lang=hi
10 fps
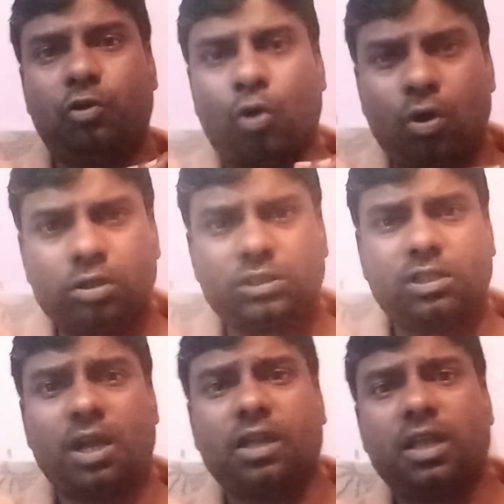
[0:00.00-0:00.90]
डॉग
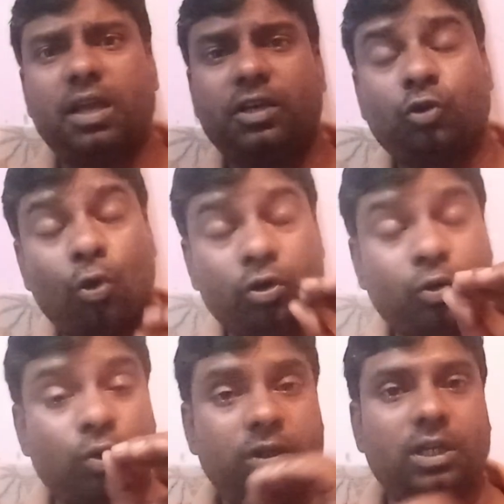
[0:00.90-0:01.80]
का गया टॉन
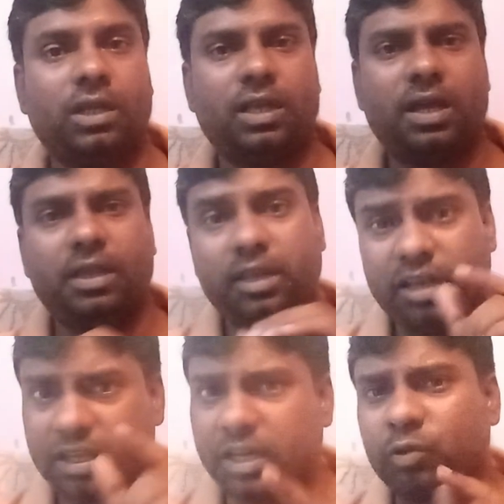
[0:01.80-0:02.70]
कॉइन का गया
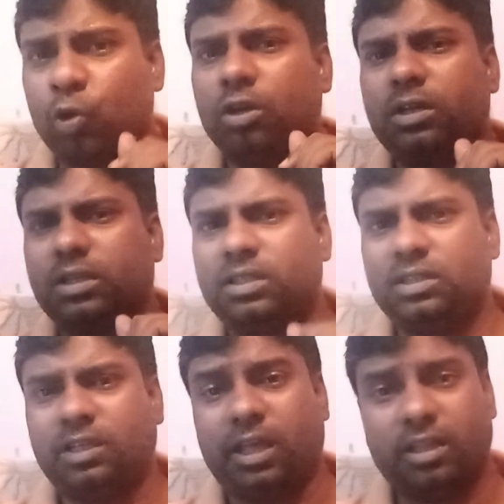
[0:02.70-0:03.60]
एक एक डॉलर
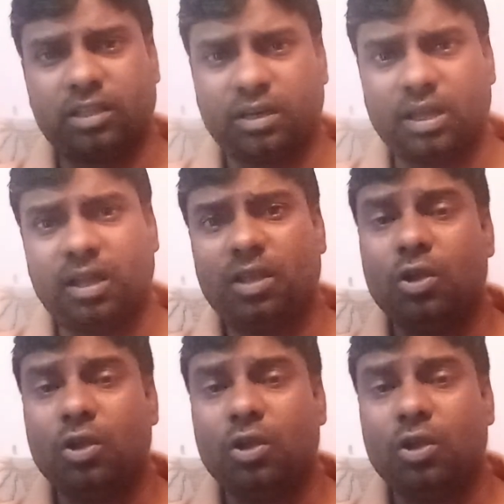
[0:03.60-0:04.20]
गया था ना